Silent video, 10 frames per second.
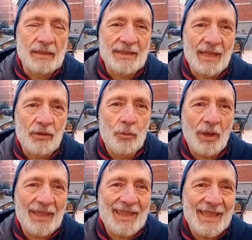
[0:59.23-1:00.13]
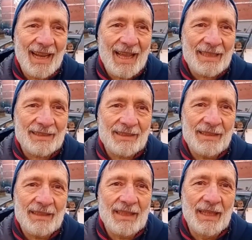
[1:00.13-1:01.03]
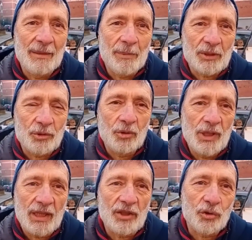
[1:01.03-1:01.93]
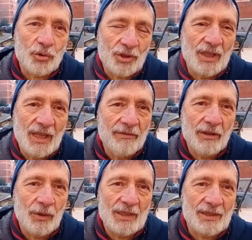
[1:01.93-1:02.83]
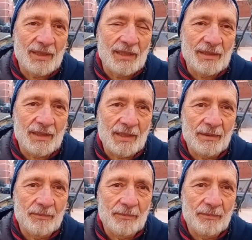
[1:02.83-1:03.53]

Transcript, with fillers: stato un ritirarsi delle persone che sostenevano la sinistra.